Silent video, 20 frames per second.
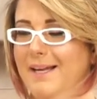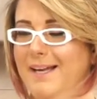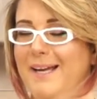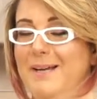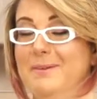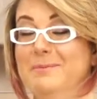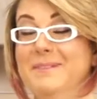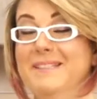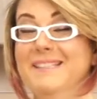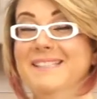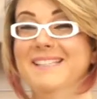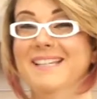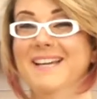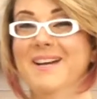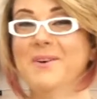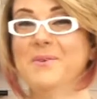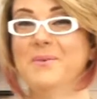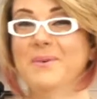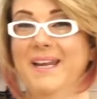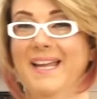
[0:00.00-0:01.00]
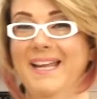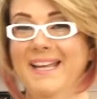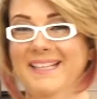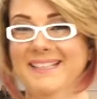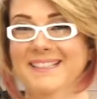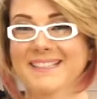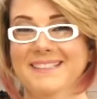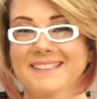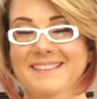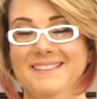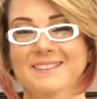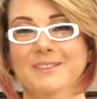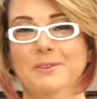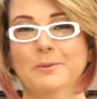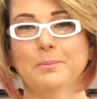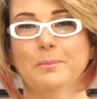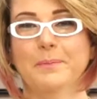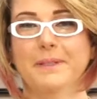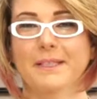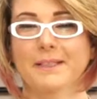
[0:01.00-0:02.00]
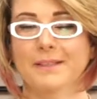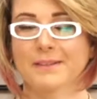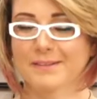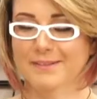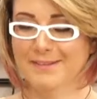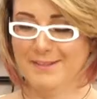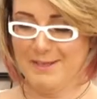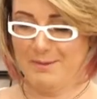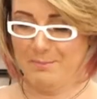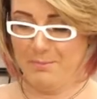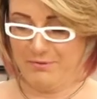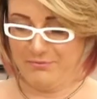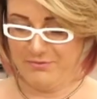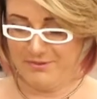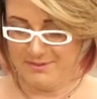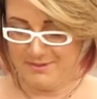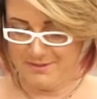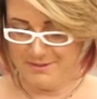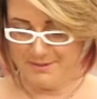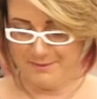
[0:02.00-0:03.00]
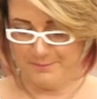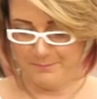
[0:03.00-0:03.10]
هبتدي اول حاجه بالمافنز